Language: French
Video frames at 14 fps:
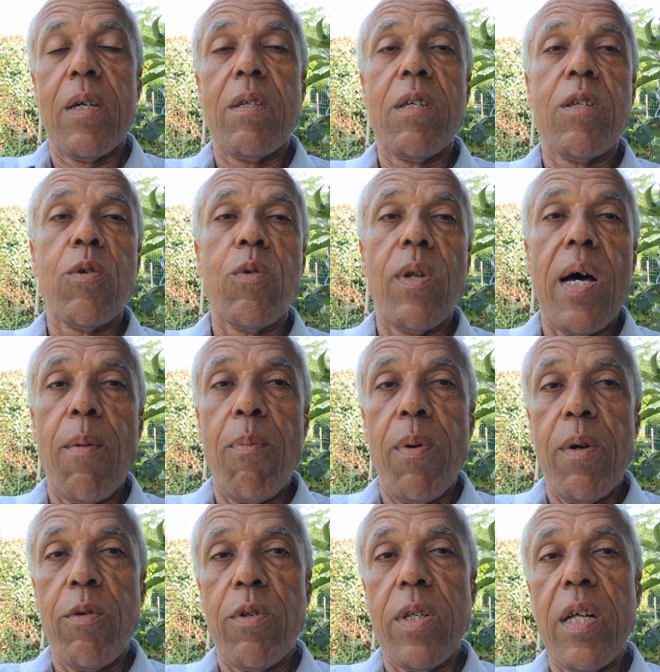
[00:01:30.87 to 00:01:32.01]
C'est ce qu'on a
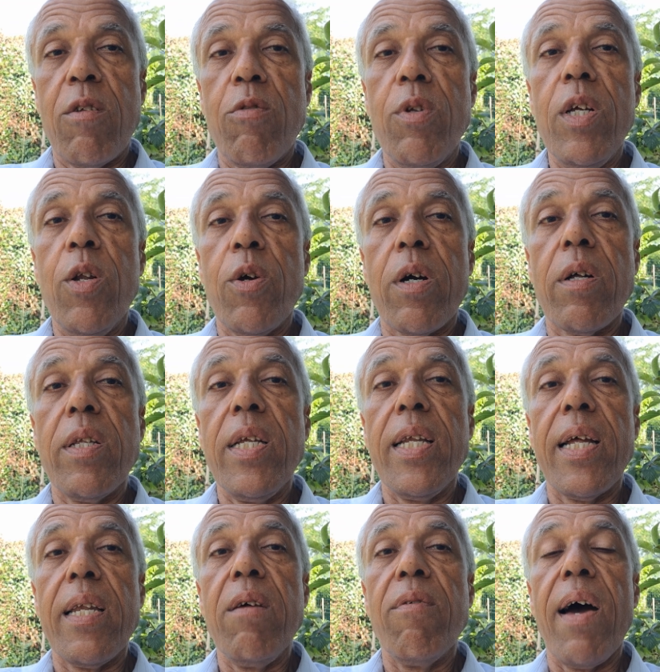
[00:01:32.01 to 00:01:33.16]
appelé aux États-Unis le
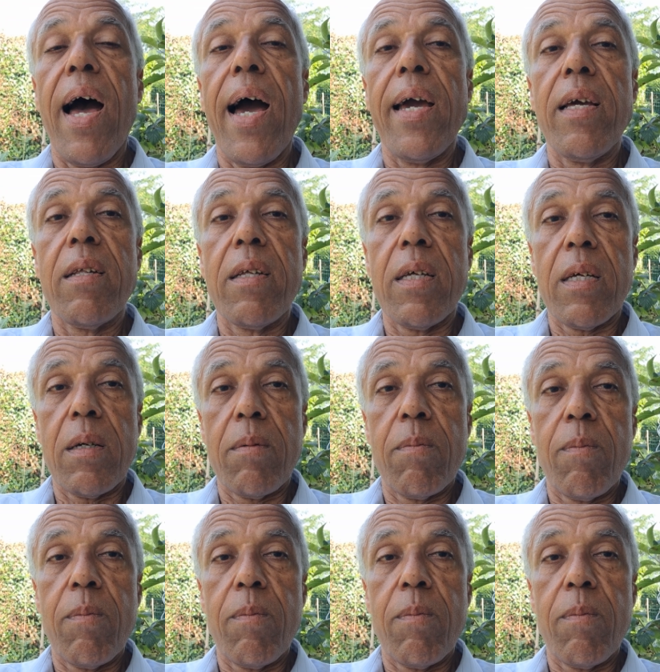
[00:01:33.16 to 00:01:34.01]
quantitative easing.